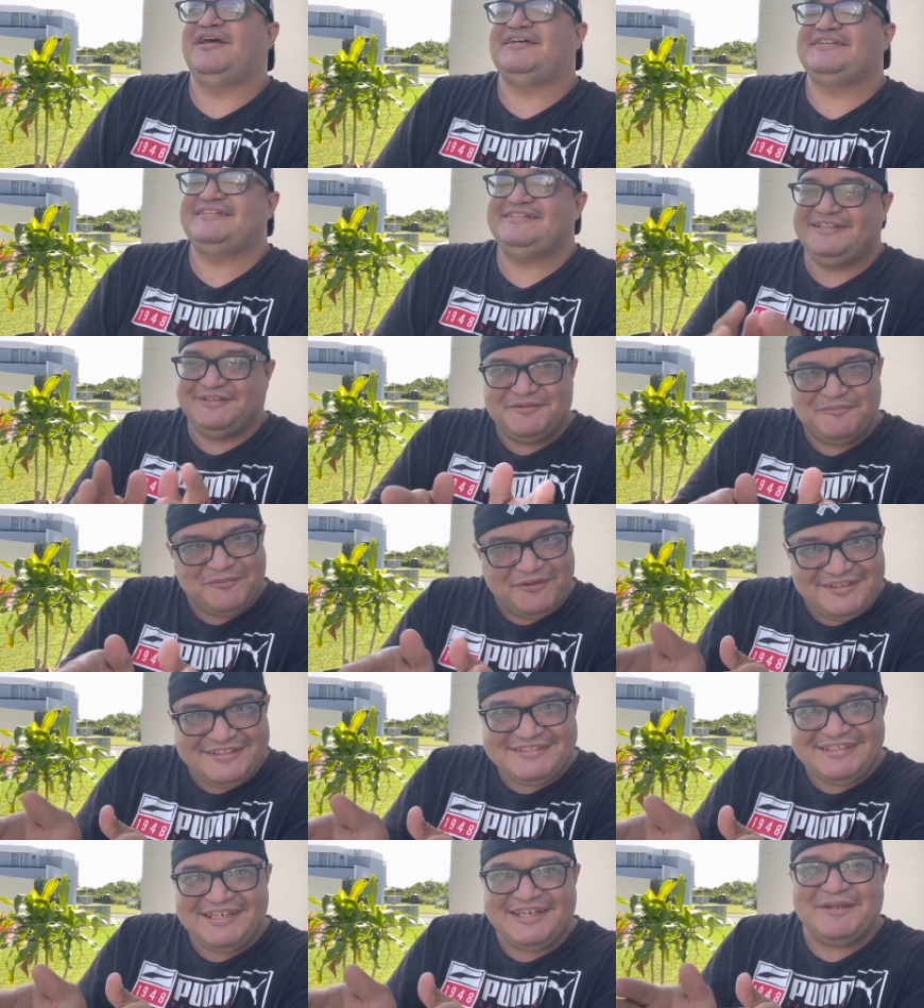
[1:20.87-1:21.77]
assim como
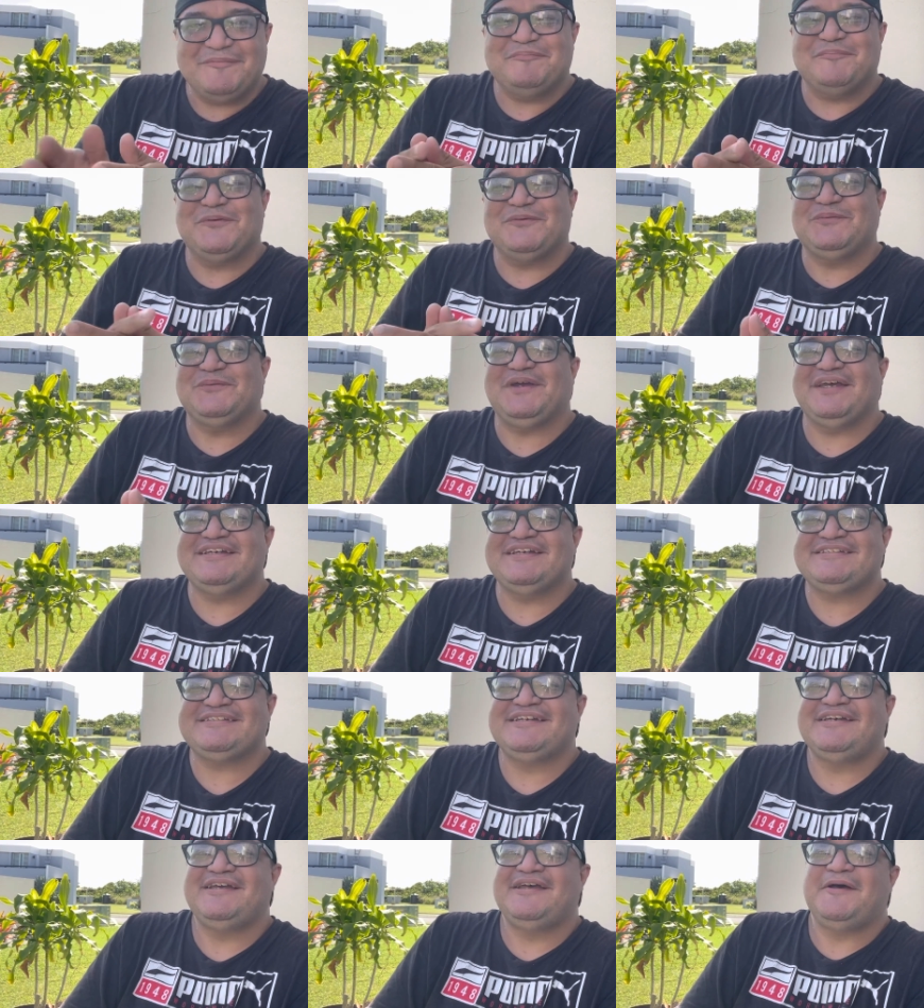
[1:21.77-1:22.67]
dizem em
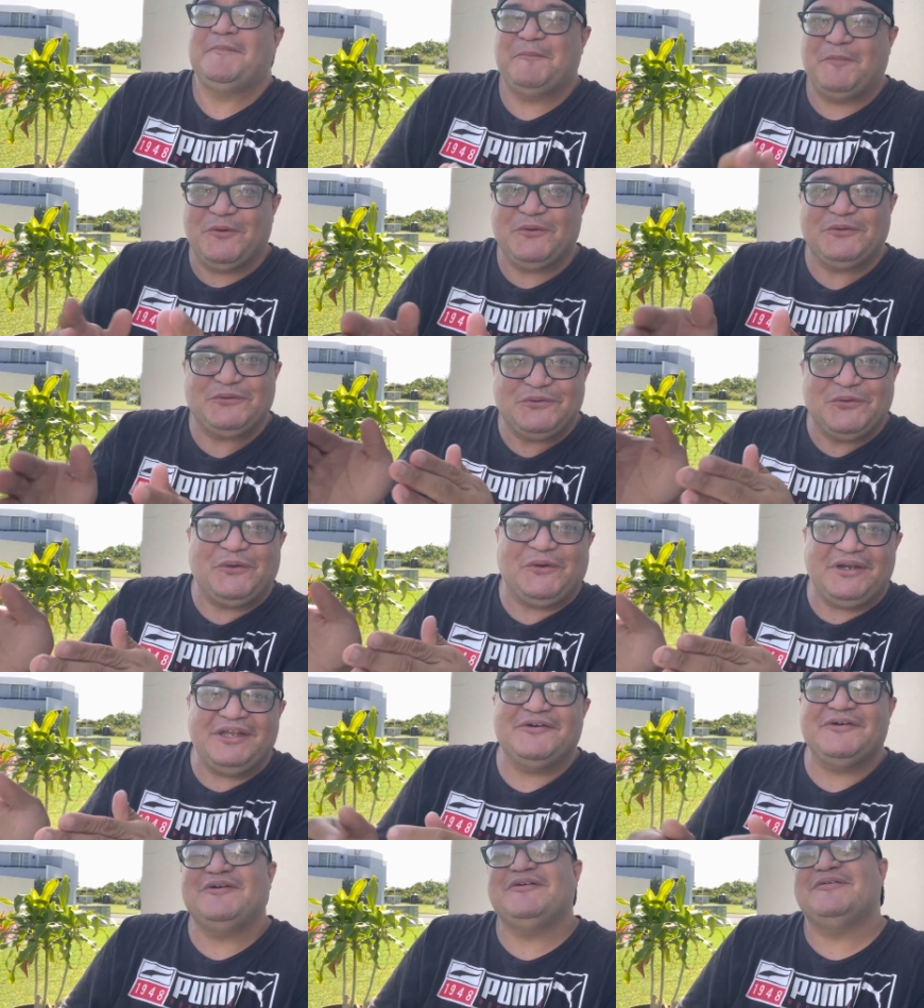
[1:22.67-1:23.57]
português, Porto
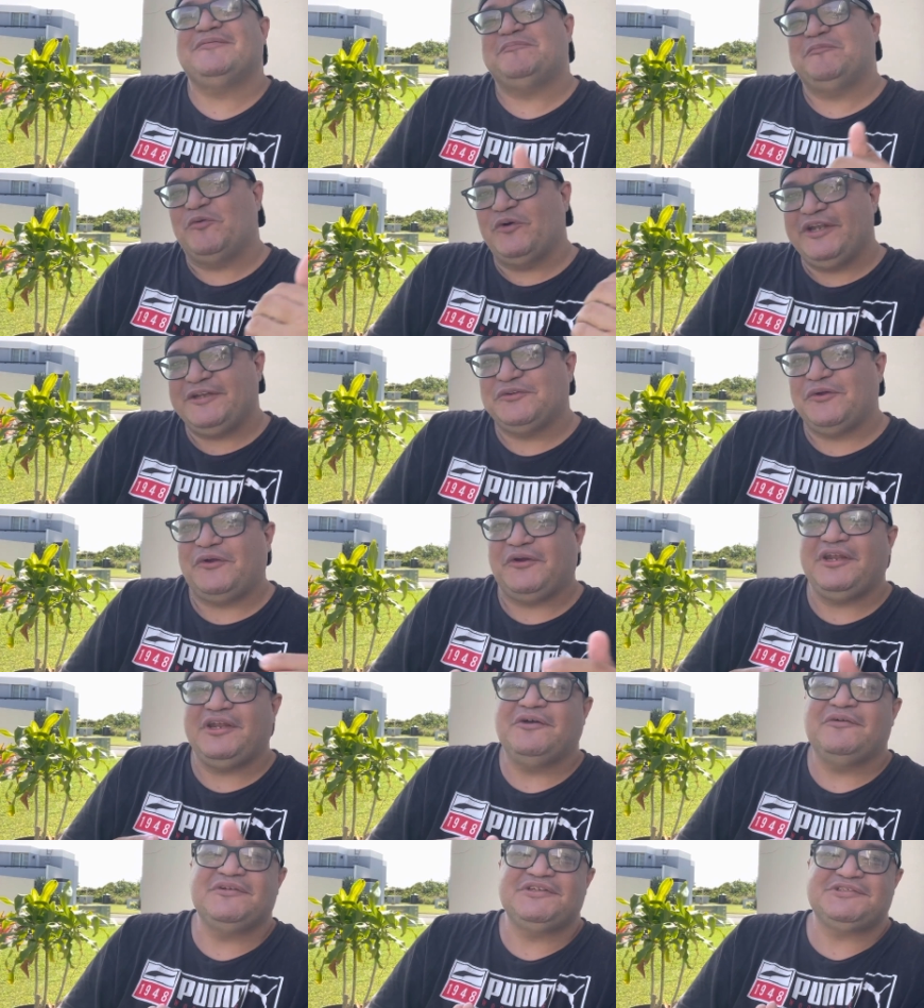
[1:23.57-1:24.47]
Rico, Puerto
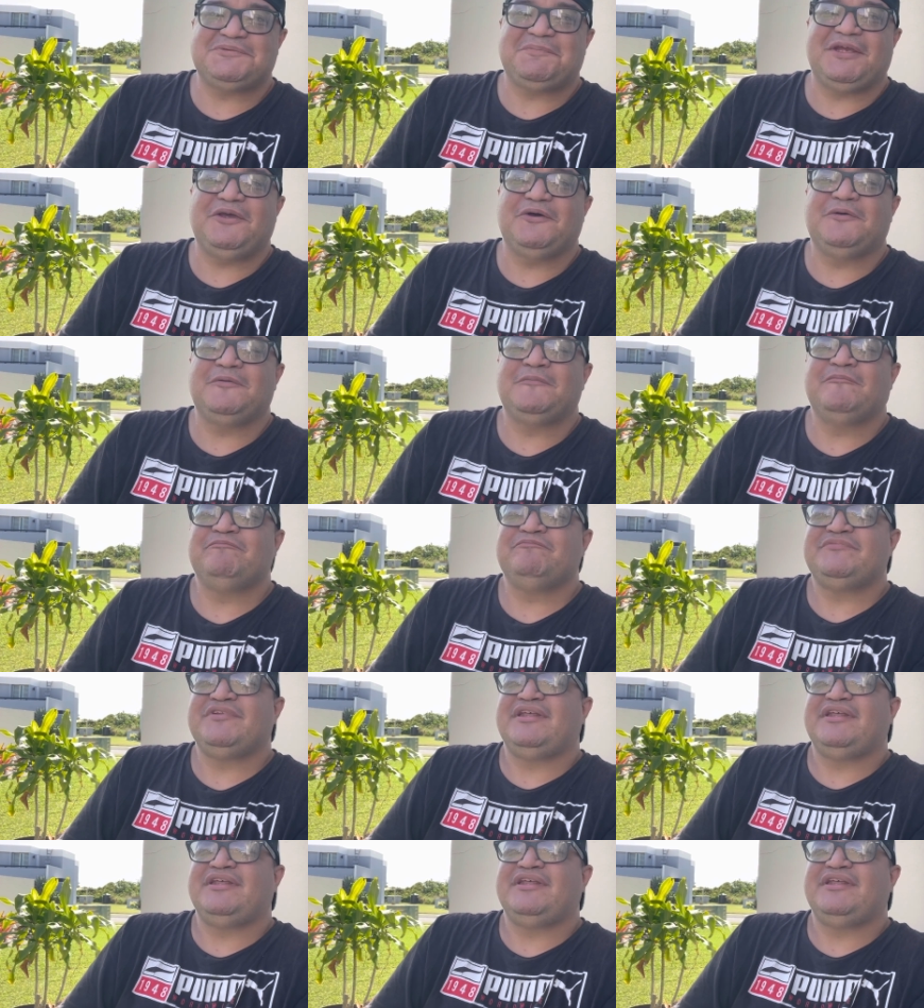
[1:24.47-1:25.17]
Rico em espanhol,